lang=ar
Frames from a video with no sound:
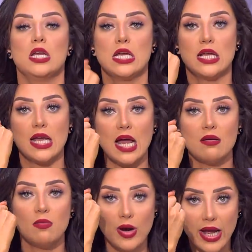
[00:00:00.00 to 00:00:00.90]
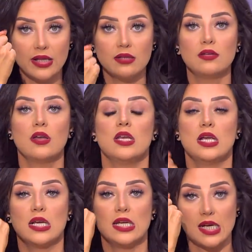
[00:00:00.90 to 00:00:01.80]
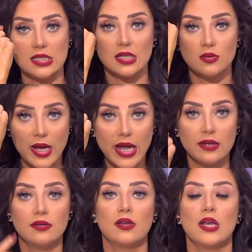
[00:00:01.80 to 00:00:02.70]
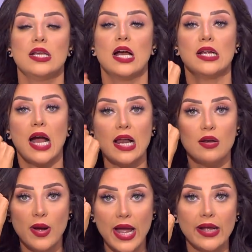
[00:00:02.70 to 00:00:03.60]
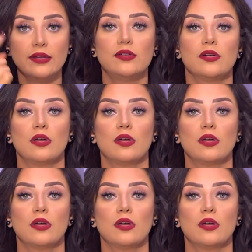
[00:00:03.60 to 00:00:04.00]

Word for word: يعني قلب واحد يعني جسد واحد يعني عقل واحد